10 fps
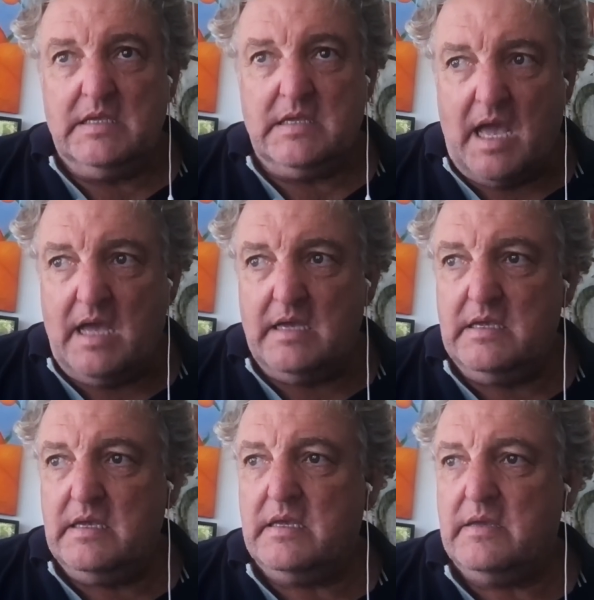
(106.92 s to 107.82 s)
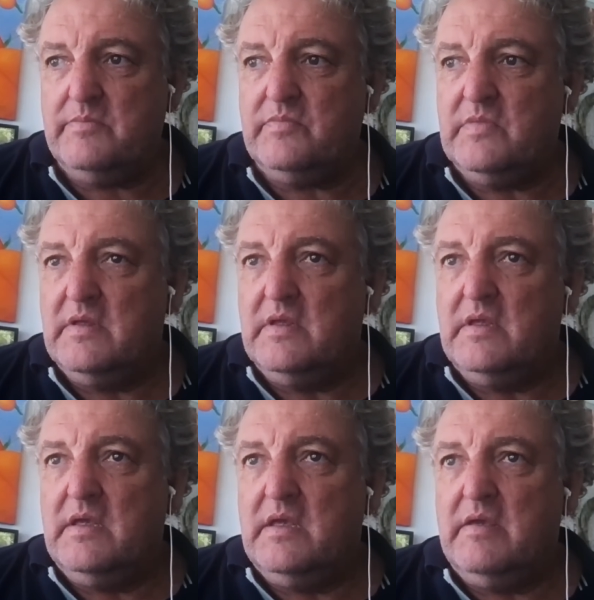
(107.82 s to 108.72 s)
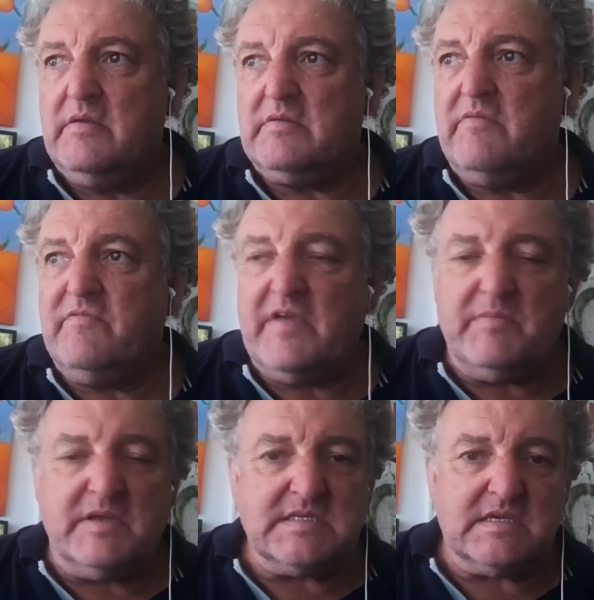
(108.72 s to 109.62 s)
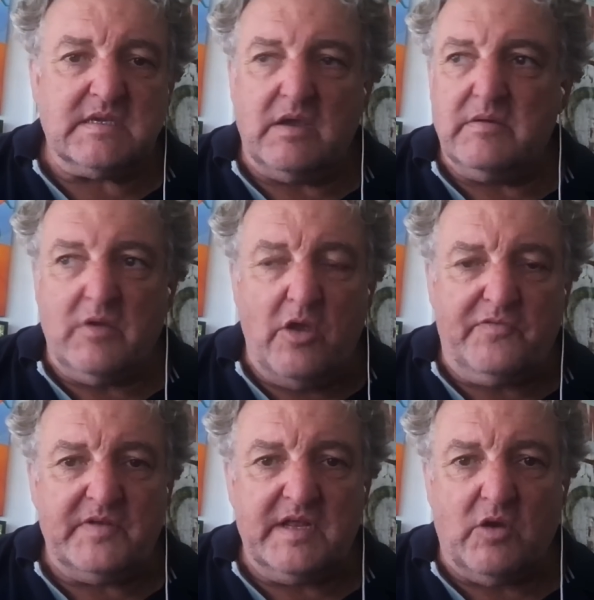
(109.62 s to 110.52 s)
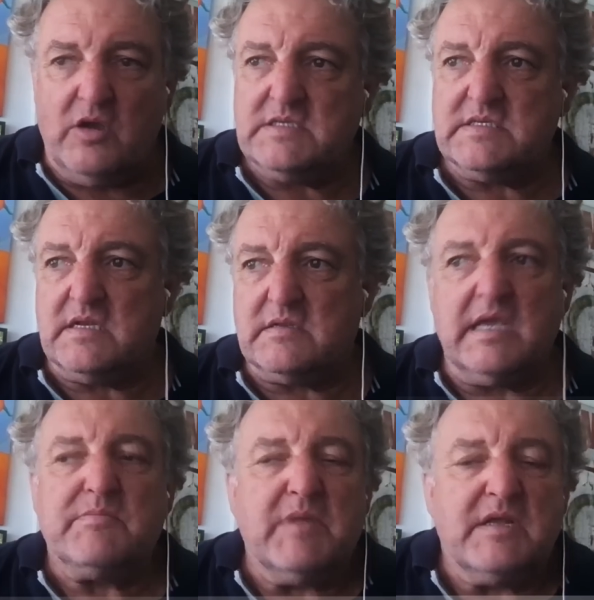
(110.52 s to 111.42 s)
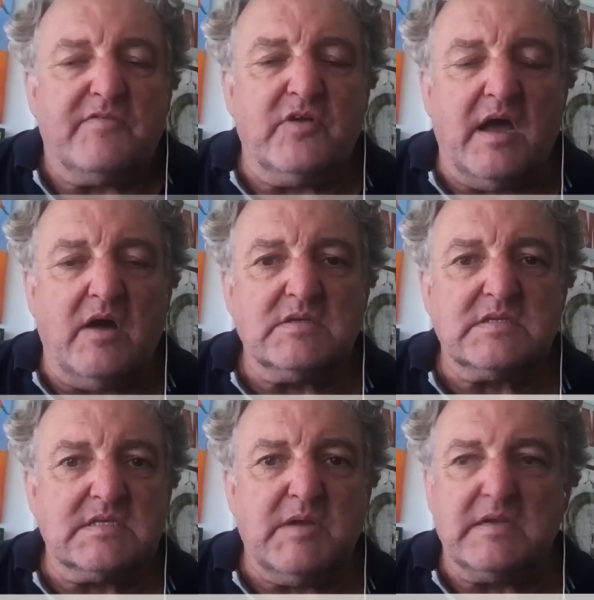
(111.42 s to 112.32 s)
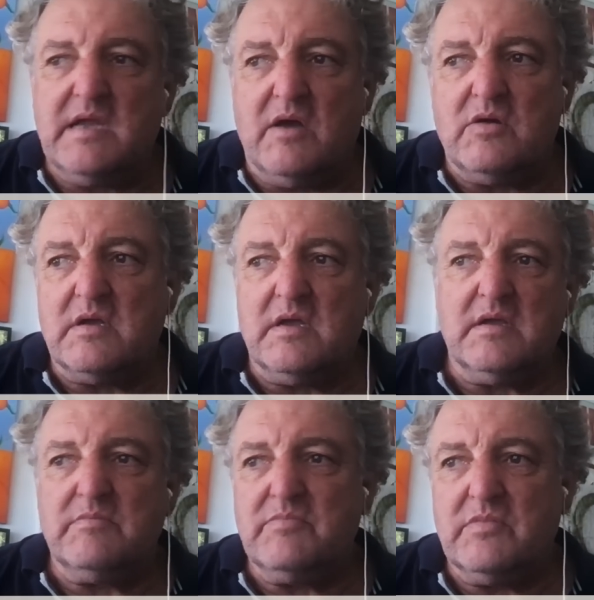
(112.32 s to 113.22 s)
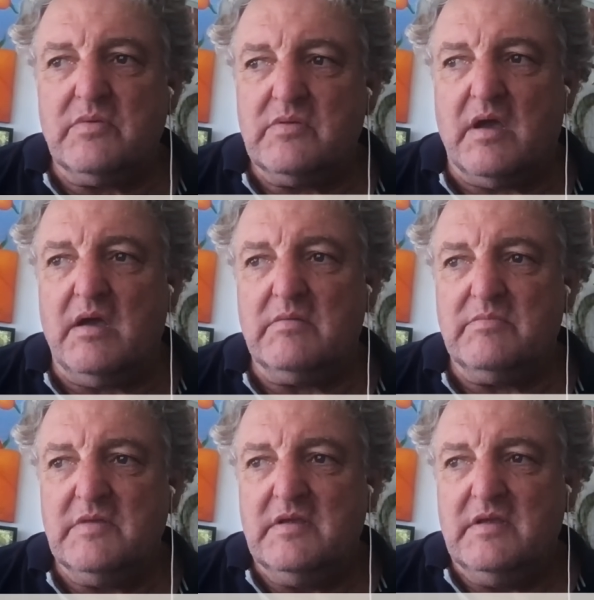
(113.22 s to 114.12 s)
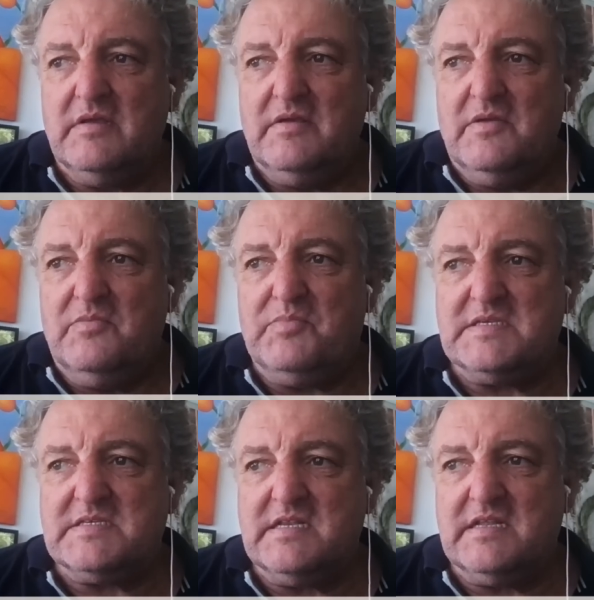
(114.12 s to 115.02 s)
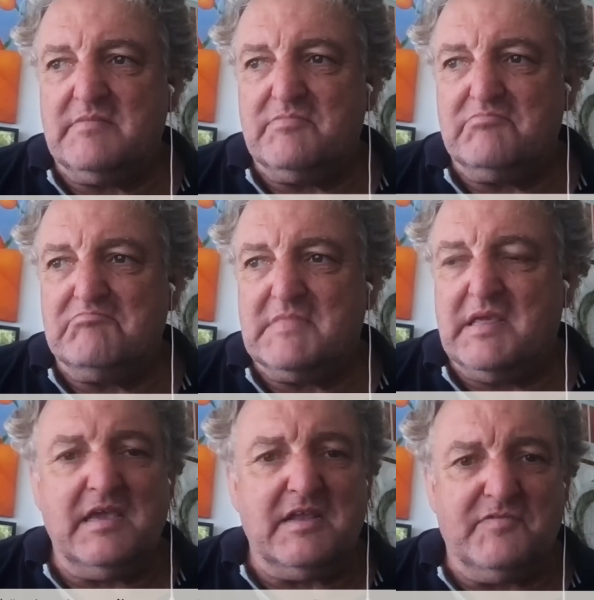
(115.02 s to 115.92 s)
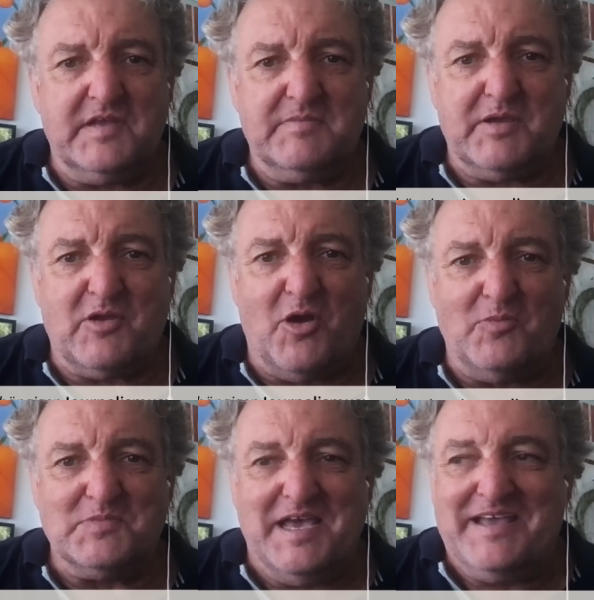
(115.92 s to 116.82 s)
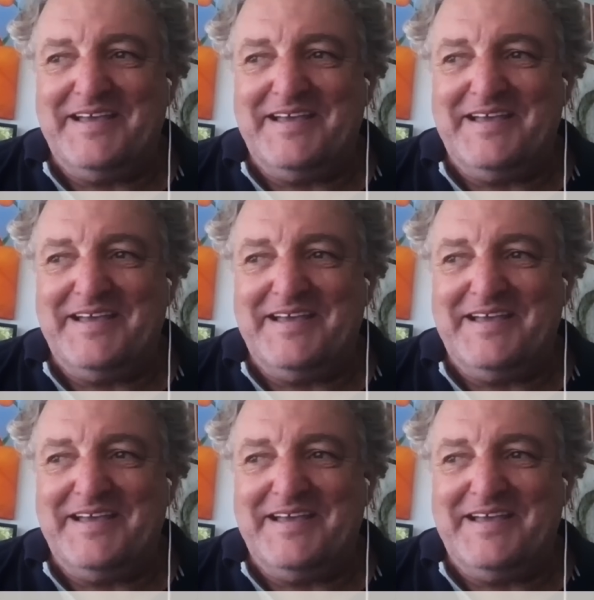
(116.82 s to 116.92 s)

Ja, ähm, wenn man sich öffentlich äußert, geht man ja von aus, dass man auch ähm, ja, ein bisschen Gegenwind bekommt.